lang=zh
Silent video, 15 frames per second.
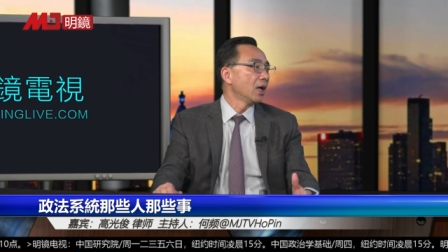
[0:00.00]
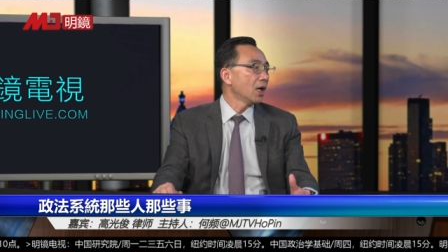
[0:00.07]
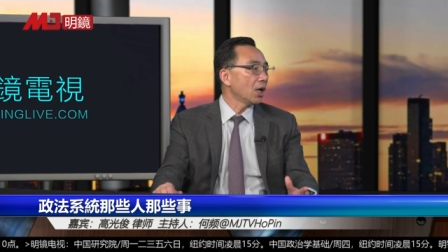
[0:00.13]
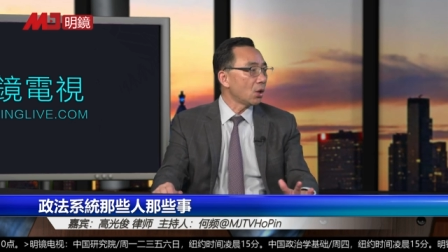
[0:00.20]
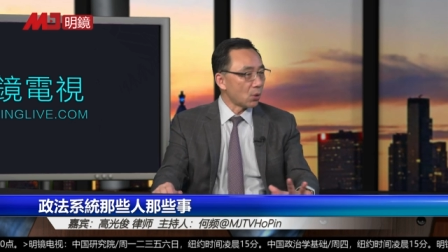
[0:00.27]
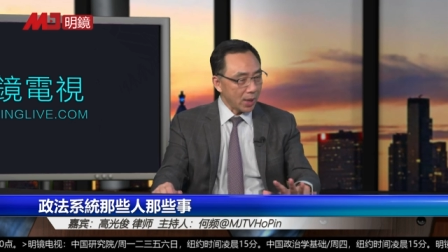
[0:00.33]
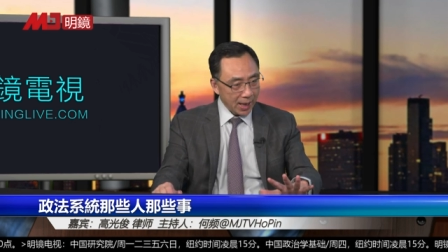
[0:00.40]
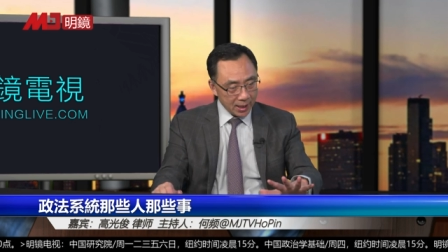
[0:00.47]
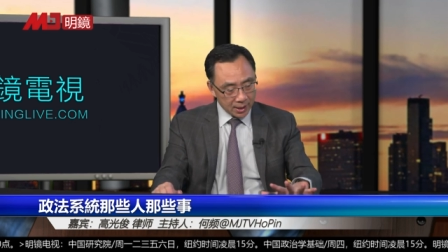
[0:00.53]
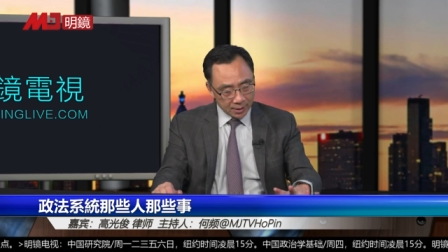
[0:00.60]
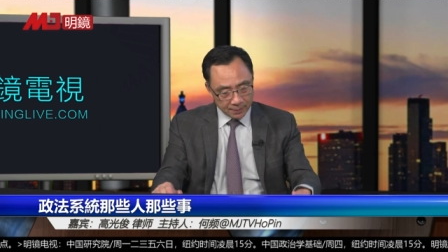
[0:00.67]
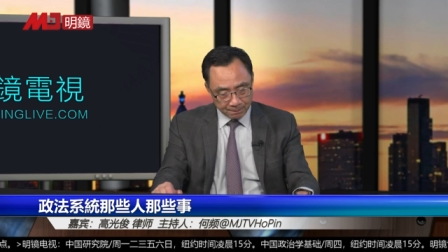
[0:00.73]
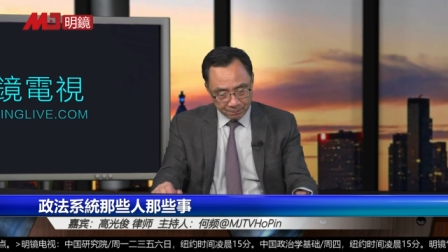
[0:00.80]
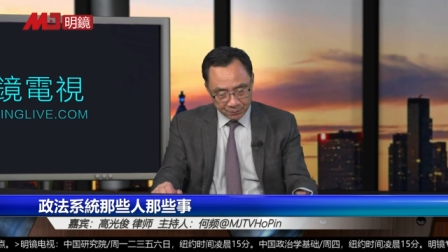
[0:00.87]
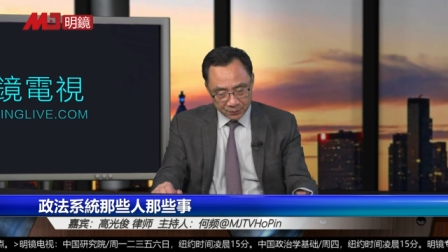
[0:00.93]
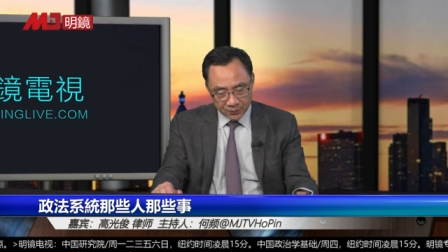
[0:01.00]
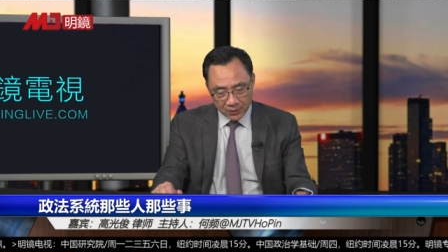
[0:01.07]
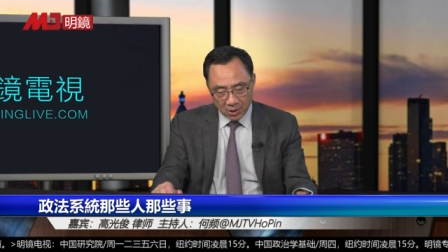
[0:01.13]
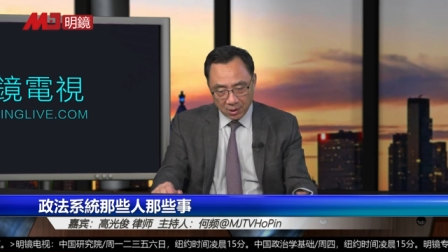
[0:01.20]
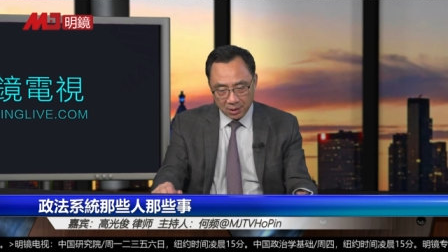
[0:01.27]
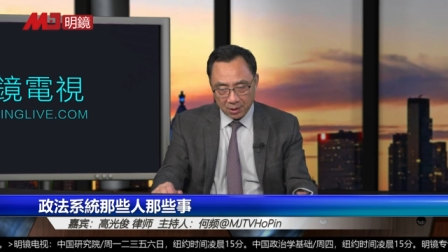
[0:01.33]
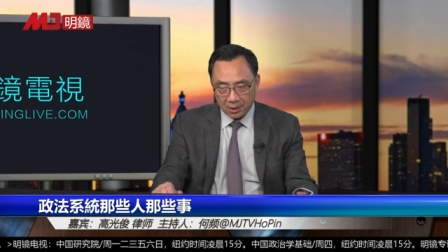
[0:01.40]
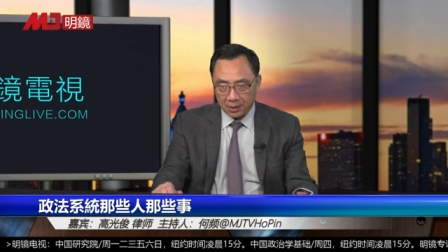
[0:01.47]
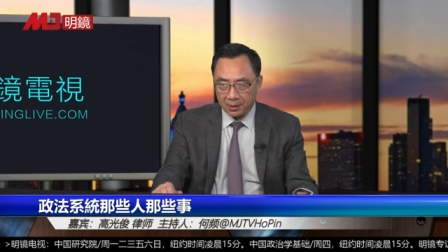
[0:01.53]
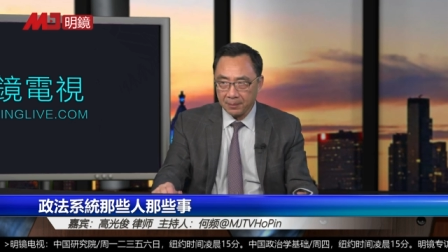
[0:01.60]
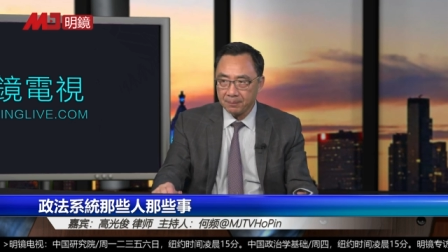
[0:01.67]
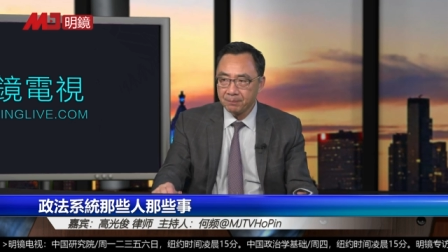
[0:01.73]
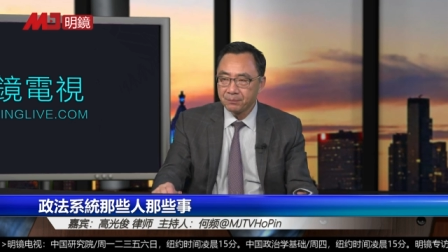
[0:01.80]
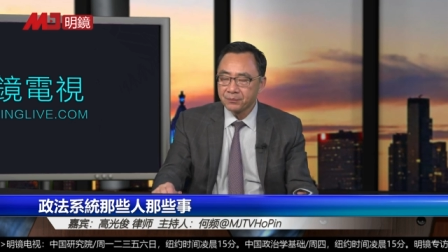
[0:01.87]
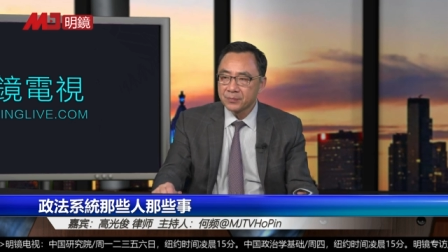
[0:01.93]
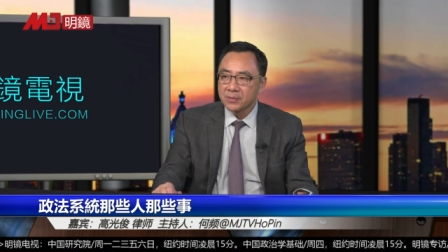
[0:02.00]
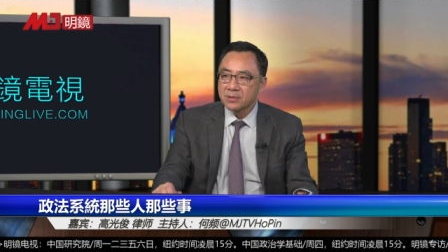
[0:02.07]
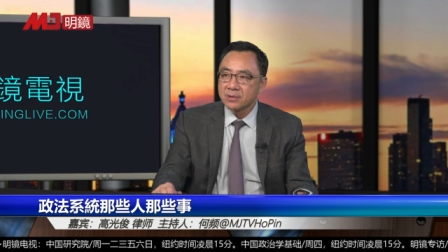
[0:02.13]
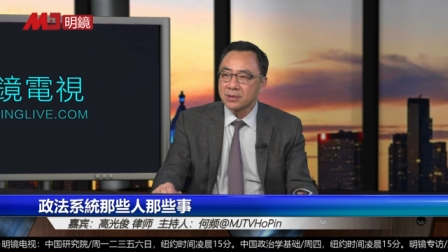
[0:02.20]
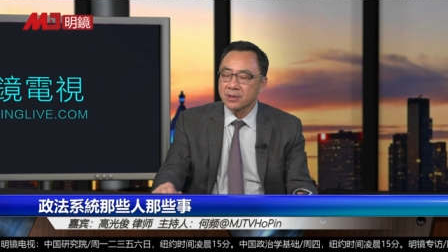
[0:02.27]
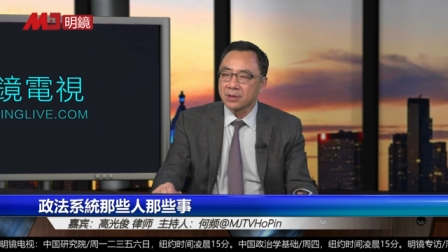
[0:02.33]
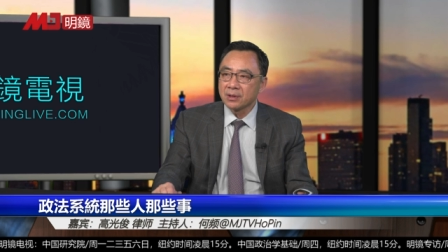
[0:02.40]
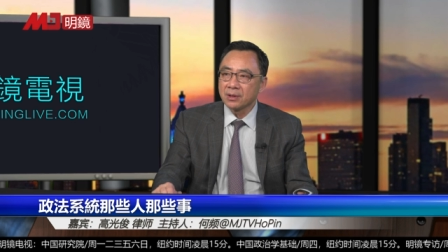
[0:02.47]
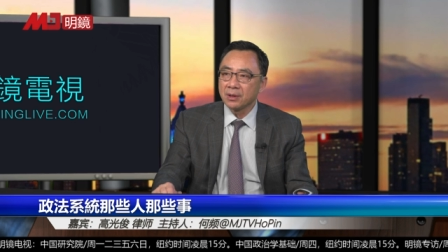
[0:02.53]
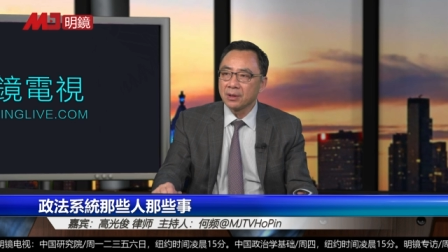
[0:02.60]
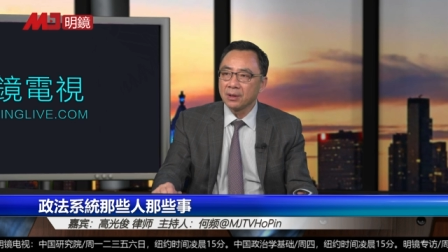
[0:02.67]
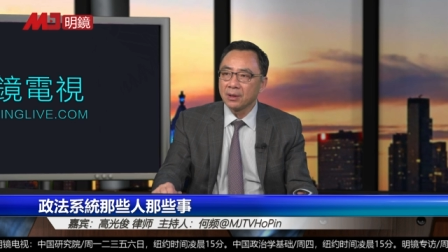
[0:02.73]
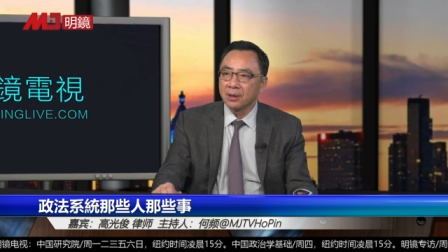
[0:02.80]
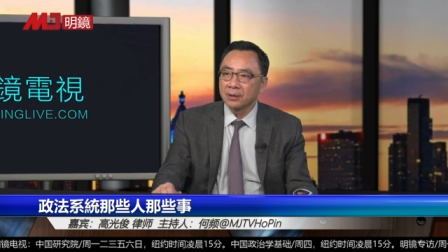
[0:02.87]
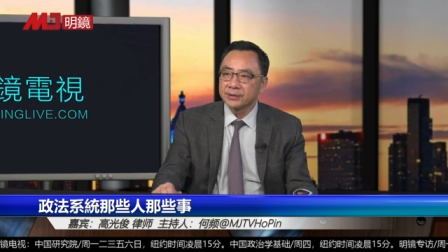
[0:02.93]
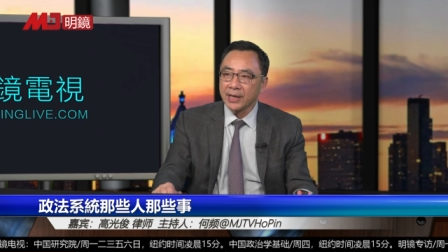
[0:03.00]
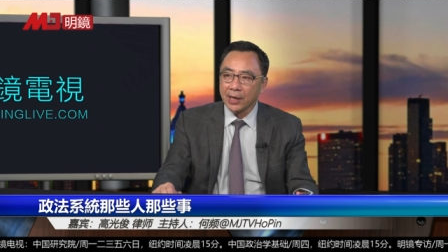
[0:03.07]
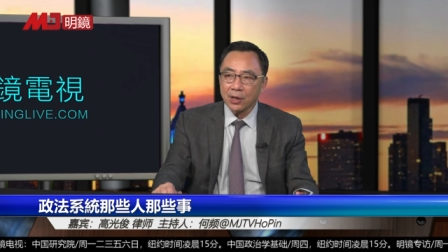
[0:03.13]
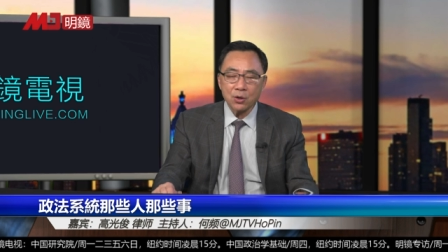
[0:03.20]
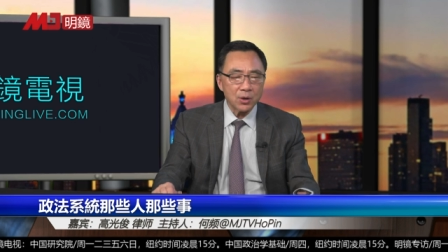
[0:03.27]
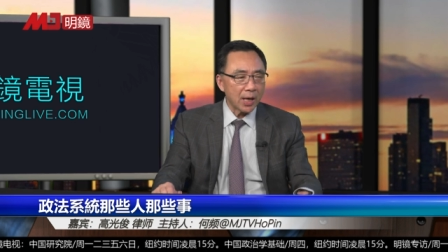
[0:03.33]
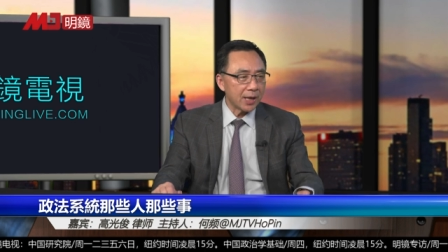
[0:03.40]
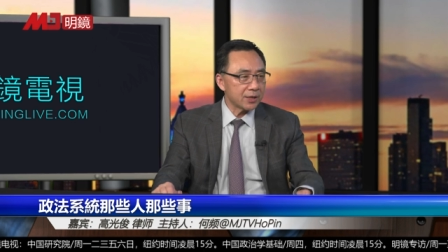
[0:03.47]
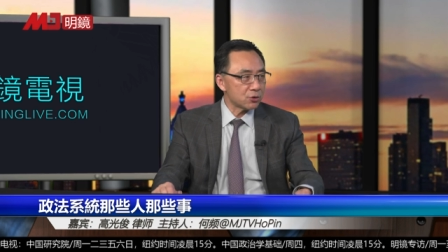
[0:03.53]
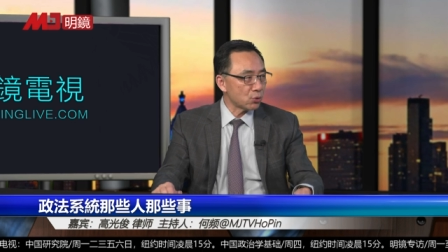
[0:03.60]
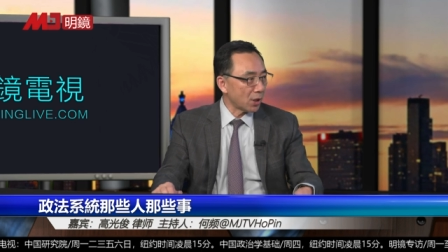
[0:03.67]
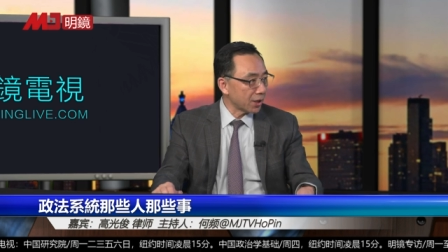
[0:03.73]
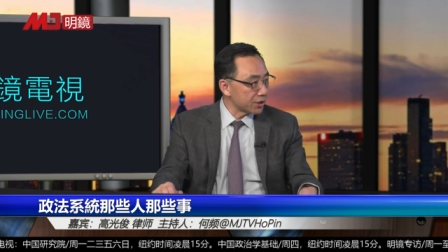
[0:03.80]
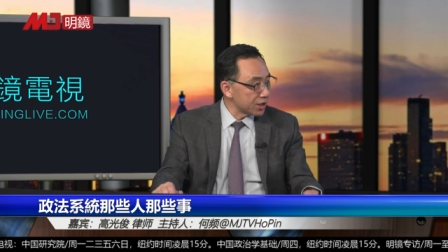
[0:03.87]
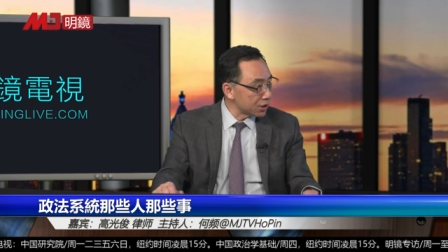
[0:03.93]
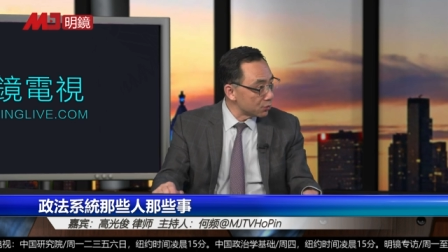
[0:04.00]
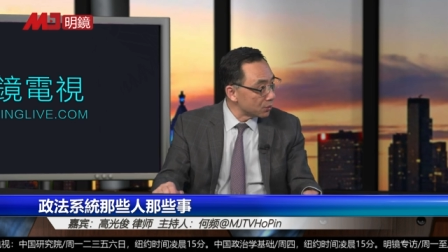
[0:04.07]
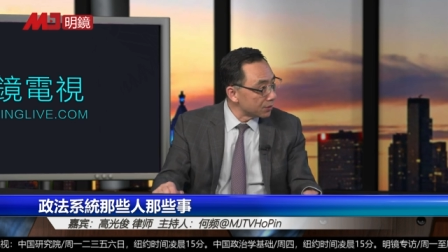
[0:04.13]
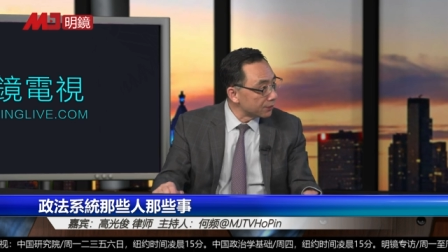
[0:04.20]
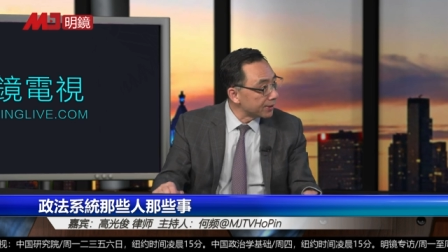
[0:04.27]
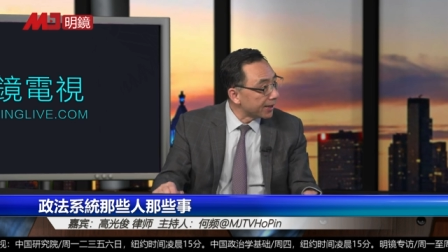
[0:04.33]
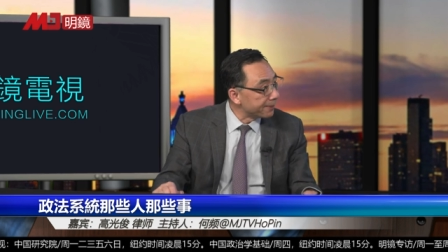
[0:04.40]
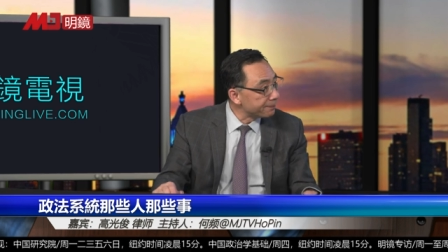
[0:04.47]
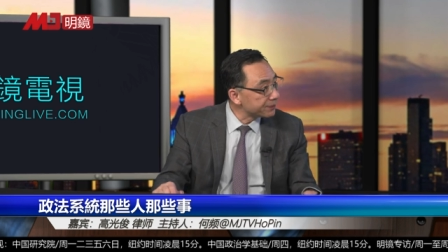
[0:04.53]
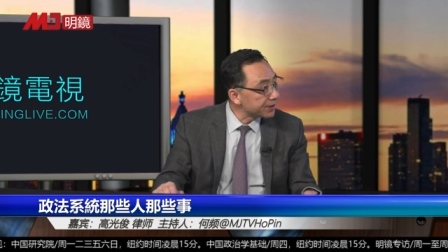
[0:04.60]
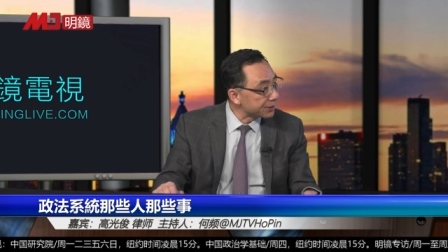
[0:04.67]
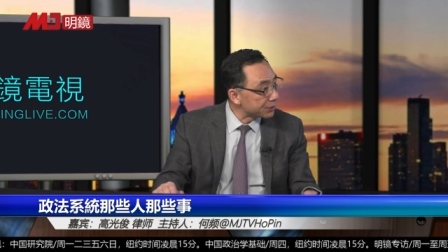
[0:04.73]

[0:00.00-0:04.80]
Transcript: 后来呢，到了这个再后来是传给陈云的，听